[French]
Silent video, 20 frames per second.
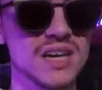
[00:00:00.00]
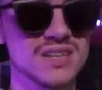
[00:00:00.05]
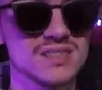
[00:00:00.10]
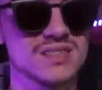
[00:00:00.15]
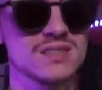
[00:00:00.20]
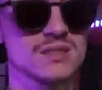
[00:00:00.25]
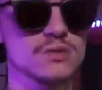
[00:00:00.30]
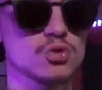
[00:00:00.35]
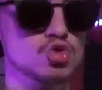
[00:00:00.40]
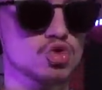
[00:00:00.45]

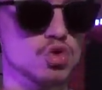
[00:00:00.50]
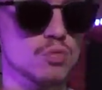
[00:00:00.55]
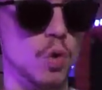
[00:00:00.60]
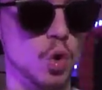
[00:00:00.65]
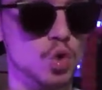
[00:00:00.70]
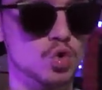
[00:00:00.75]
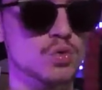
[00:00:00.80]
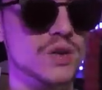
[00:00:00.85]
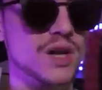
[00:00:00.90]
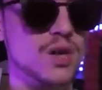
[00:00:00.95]
l'artiste de se
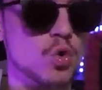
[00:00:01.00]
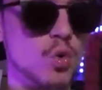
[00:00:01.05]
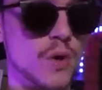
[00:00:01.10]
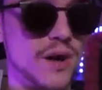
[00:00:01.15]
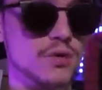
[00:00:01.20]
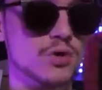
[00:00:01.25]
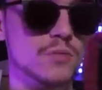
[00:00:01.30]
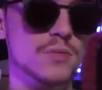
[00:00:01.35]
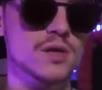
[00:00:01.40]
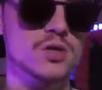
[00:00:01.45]
produire
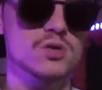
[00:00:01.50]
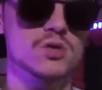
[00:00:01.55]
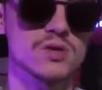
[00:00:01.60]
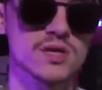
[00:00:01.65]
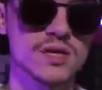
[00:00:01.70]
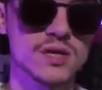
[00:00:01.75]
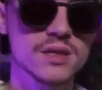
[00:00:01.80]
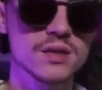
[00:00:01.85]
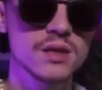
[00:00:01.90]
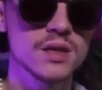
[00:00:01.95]
correctement sur
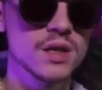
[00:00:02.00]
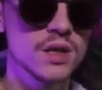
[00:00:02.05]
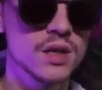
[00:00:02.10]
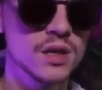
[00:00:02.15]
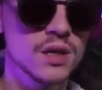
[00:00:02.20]
scène.